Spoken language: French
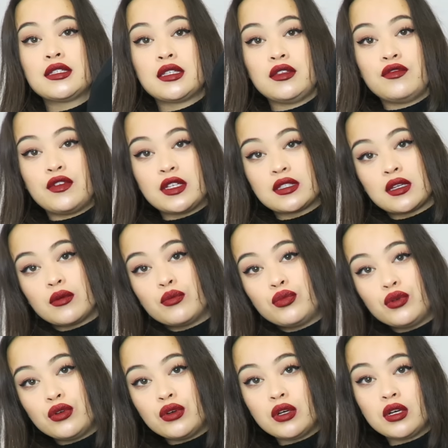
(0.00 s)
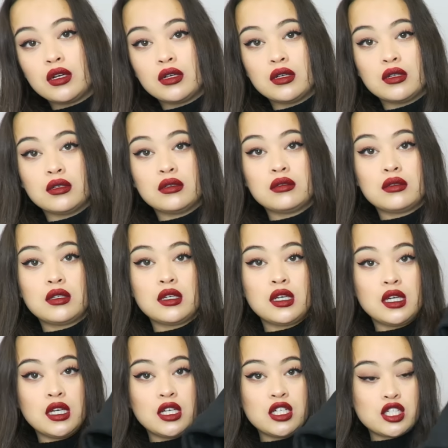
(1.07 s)
C'est une veste un peu... Euh,
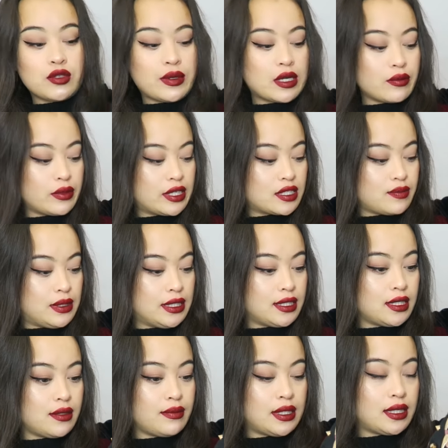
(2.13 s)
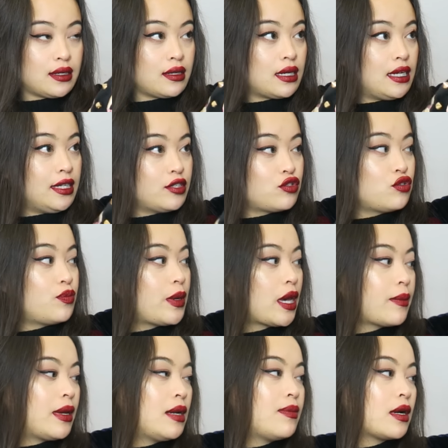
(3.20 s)
je sais pas comment expliquer mais elle est
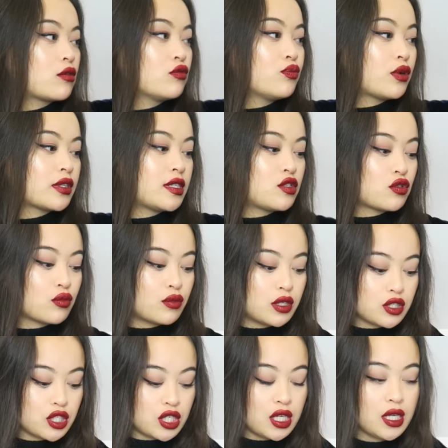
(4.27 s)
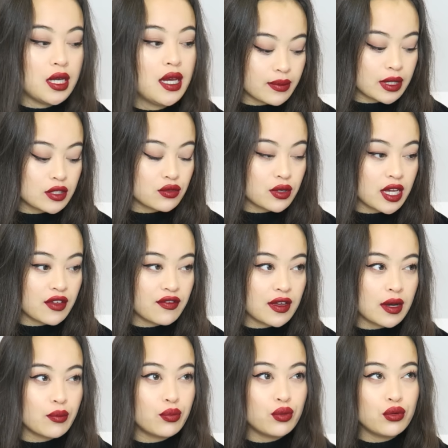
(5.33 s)
super belle. Par contre portée sur moi j'ai l'impression qu'elle
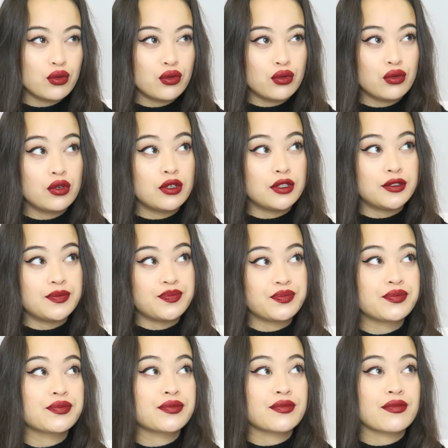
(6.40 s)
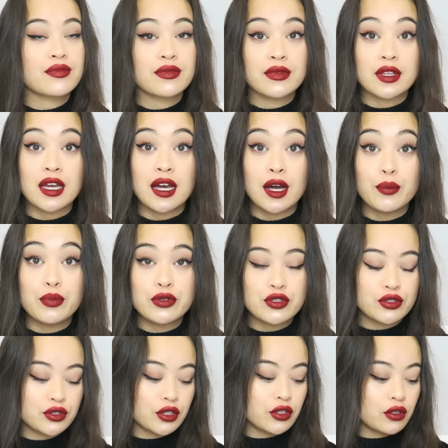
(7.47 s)
fait un peu... Euh, un peu
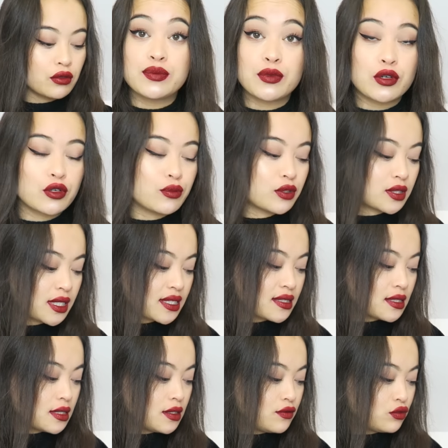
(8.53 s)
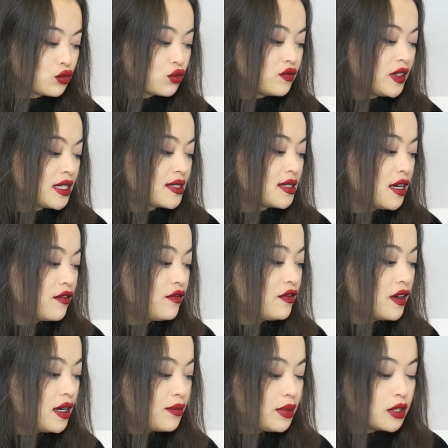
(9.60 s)
stock. Dites-moi en commentaire si vous trouvez que ça
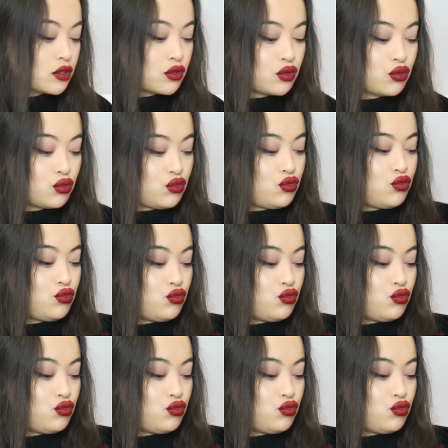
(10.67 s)
va parce que